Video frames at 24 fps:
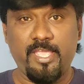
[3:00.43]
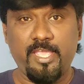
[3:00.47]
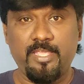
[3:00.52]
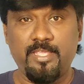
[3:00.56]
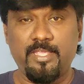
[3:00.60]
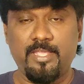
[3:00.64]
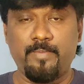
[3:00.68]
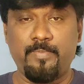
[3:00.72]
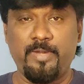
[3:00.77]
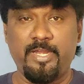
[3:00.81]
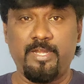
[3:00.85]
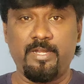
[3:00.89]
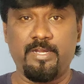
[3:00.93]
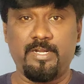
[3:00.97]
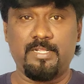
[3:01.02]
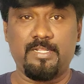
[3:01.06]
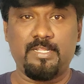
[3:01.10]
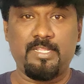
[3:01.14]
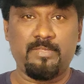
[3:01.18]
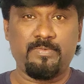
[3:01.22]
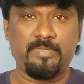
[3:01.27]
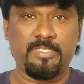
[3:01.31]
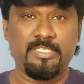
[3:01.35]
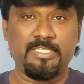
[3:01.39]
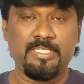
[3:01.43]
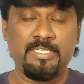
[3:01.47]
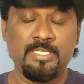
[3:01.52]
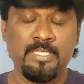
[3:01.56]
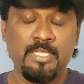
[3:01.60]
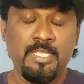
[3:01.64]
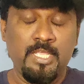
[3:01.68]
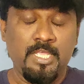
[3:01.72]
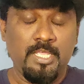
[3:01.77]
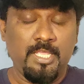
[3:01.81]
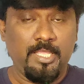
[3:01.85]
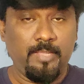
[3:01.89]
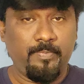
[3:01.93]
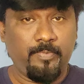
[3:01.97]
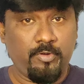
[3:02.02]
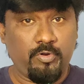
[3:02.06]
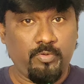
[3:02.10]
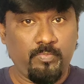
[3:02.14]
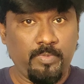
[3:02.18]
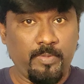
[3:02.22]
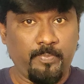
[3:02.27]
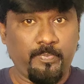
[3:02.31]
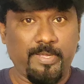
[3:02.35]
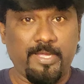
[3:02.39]
ஏஐ அப்படின்றத வந்து இப்போ
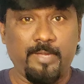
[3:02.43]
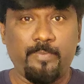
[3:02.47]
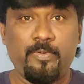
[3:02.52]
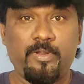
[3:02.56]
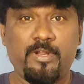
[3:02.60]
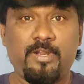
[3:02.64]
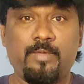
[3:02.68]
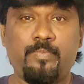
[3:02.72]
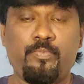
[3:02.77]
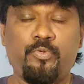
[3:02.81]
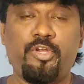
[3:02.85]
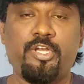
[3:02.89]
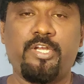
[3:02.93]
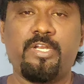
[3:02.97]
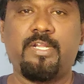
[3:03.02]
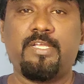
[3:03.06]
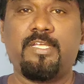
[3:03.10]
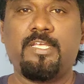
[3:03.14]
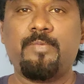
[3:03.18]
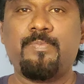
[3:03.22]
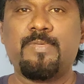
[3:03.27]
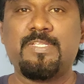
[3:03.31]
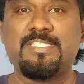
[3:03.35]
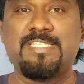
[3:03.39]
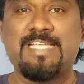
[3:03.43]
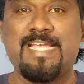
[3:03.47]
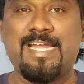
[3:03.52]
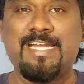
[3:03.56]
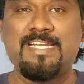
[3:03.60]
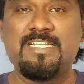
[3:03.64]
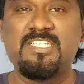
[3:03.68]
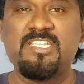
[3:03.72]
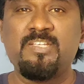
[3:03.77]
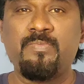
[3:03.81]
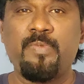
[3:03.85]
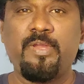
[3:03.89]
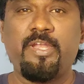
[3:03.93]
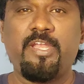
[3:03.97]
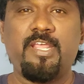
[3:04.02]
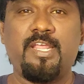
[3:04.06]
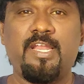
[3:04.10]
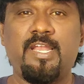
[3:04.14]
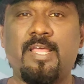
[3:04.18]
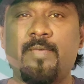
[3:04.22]
ரொம்ப பாப்புலரா போயிட்டு இருக்கு இப்போ சேட் ஜிபிடி